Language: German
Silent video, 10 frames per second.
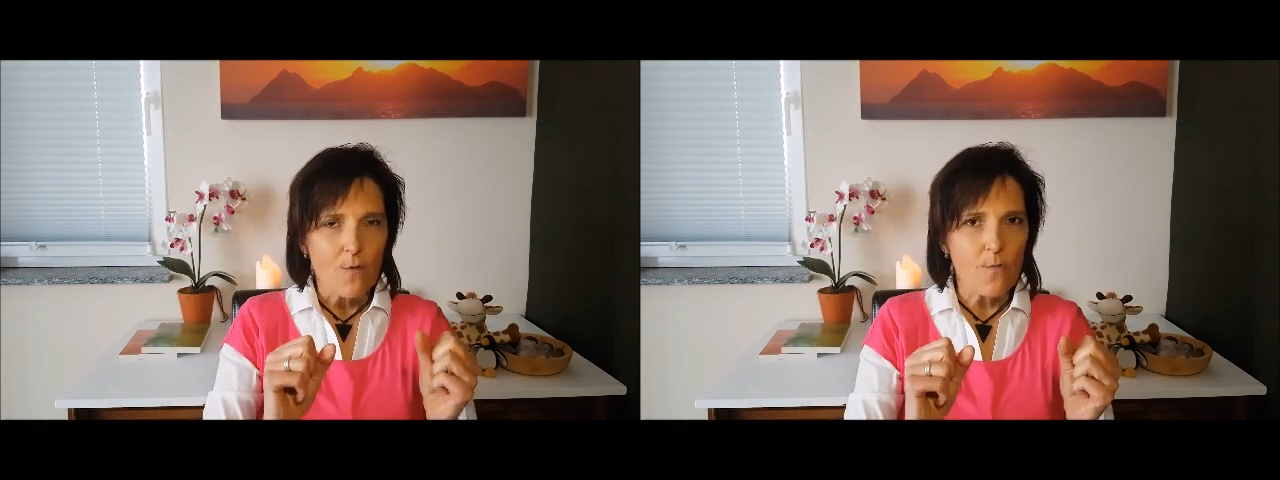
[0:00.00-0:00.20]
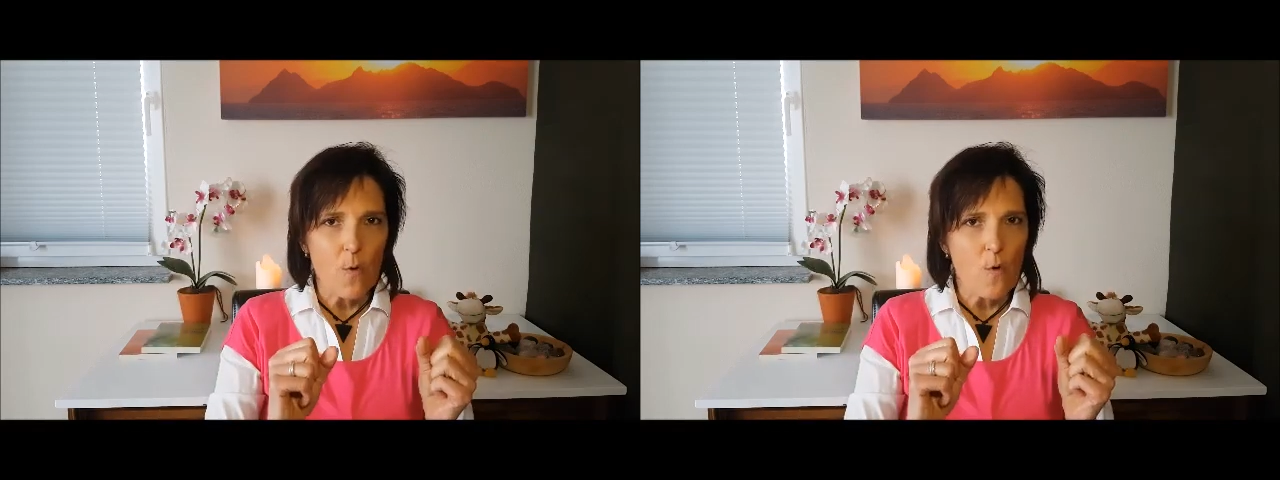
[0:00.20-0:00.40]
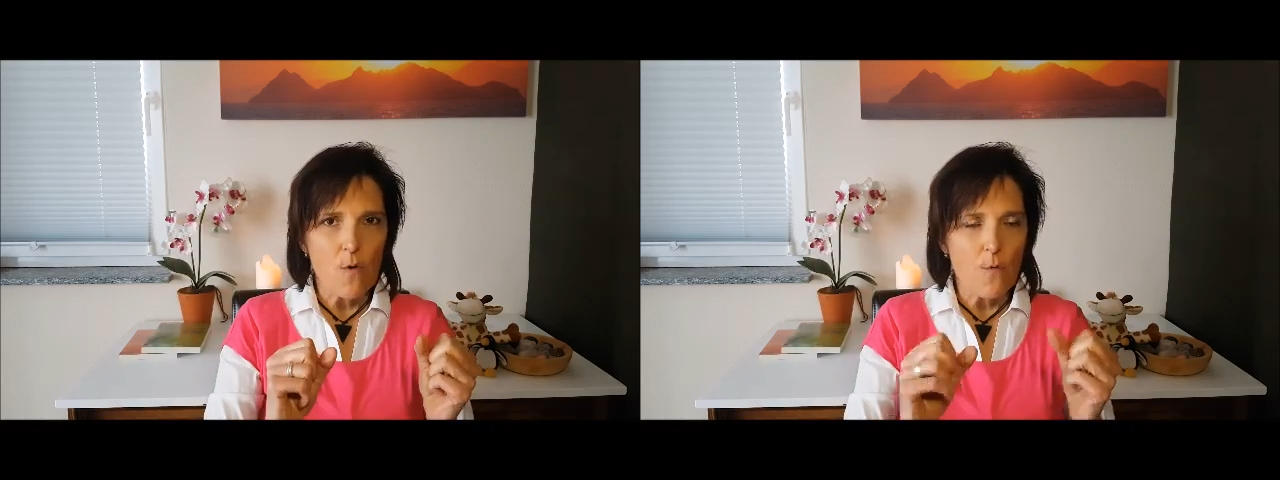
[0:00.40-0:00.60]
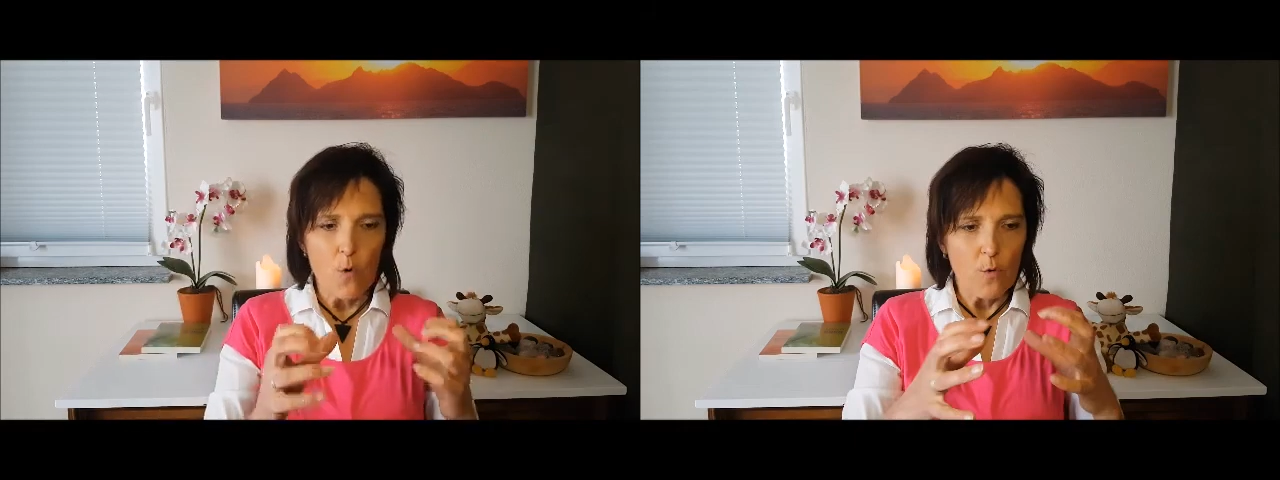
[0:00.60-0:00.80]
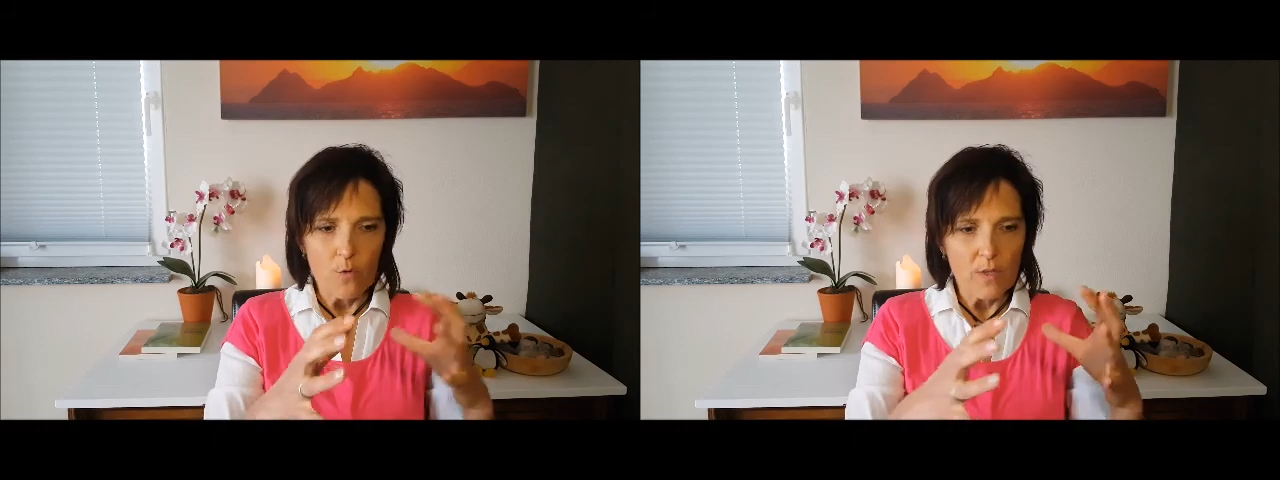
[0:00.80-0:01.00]
wo,
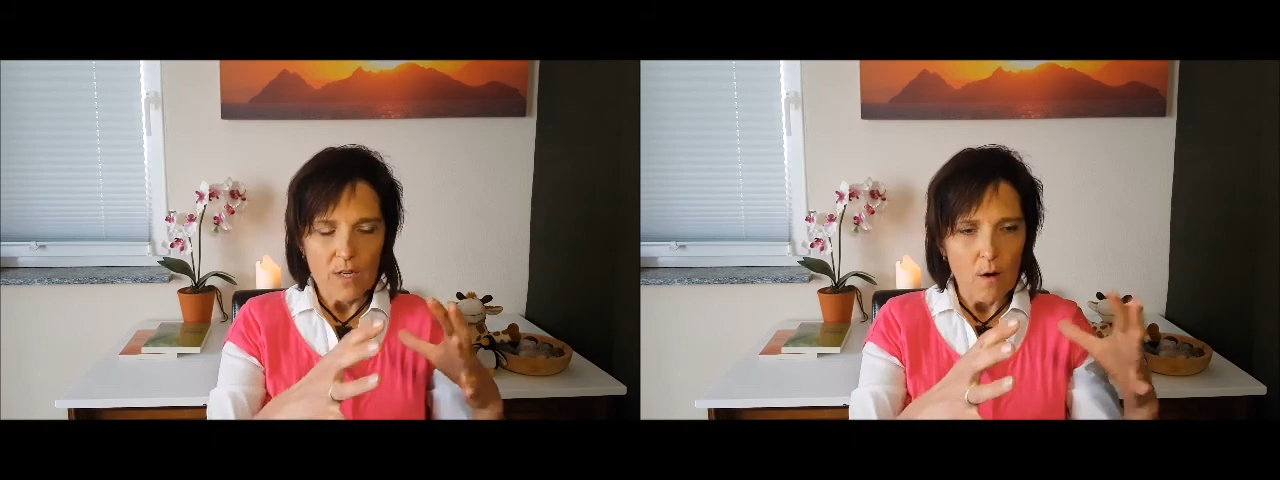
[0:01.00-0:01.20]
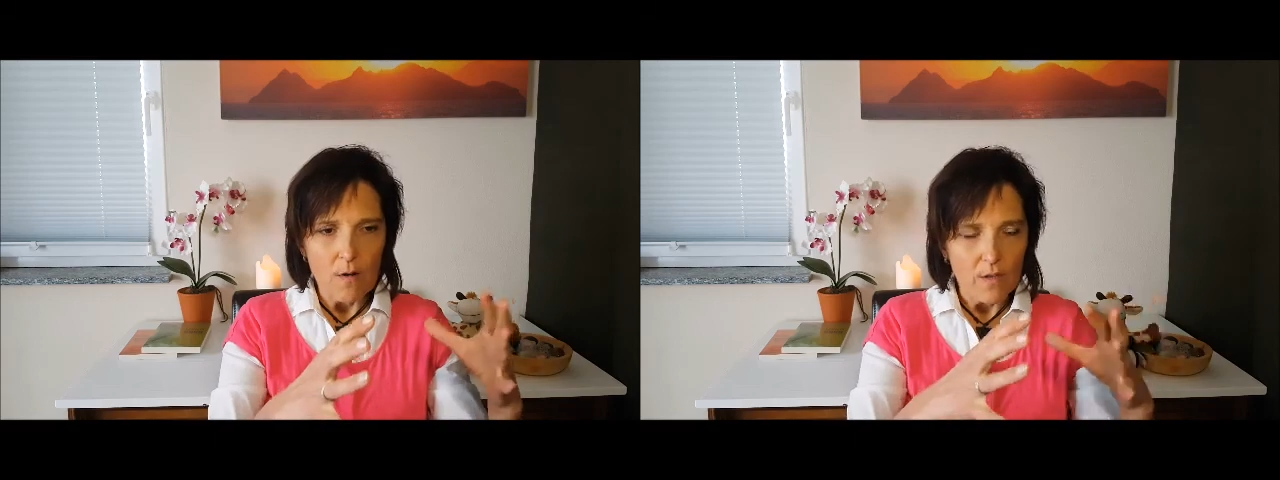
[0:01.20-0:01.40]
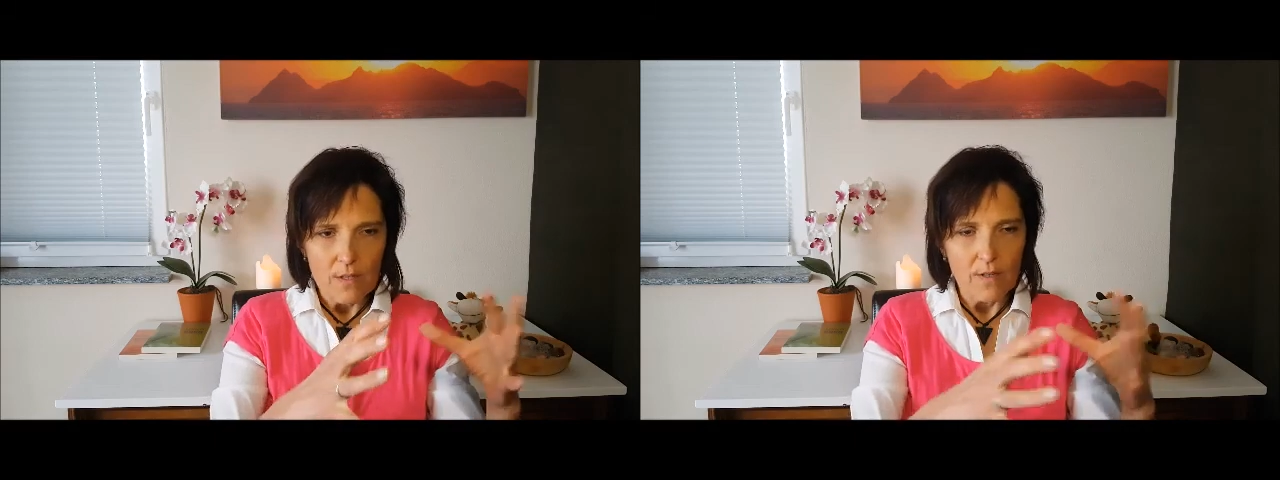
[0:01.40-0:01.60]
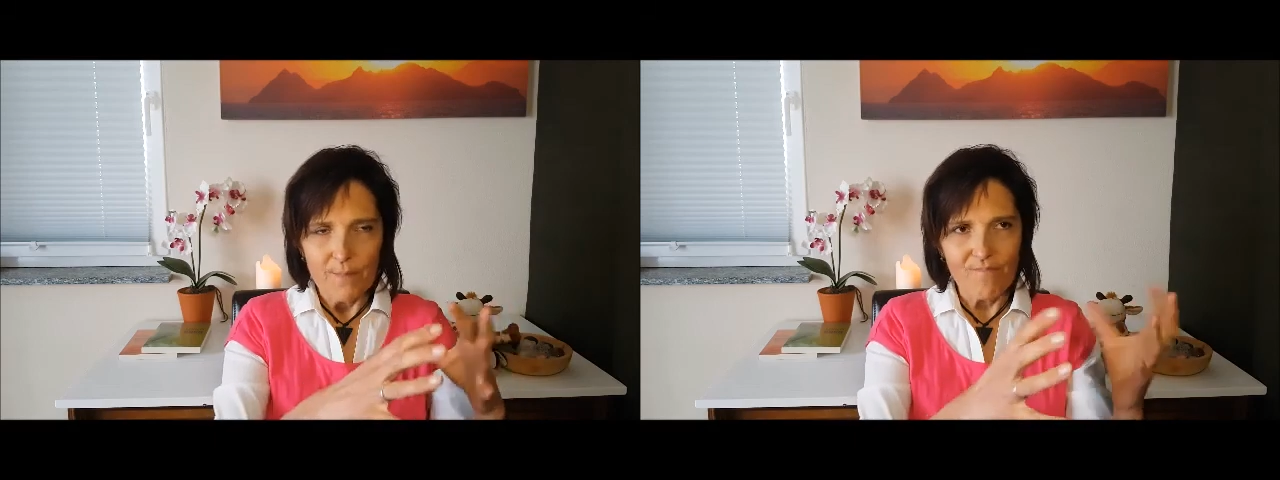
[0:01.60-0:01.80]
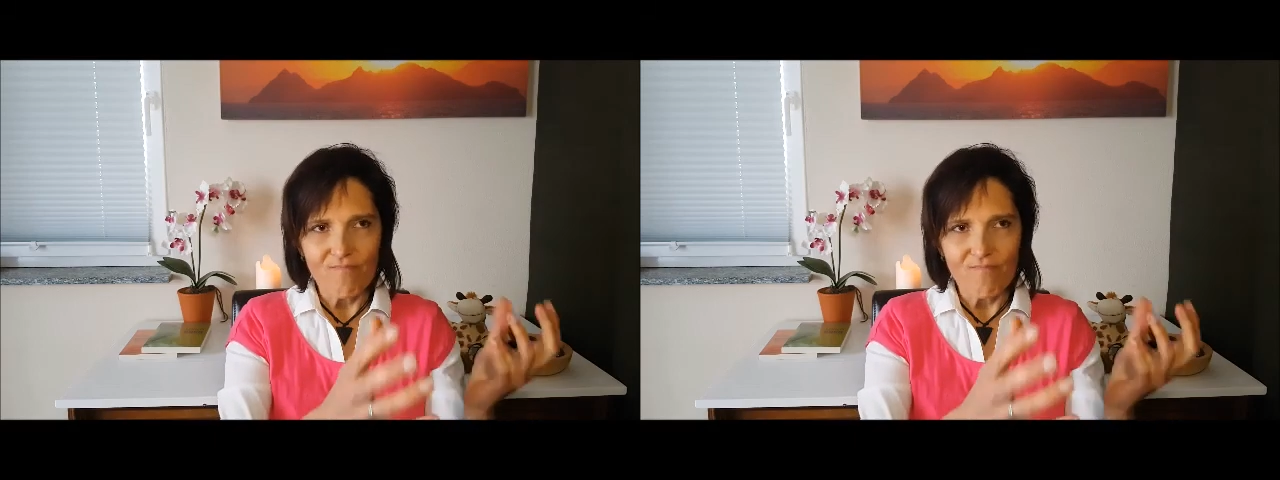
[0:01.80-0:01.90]
wo die, die,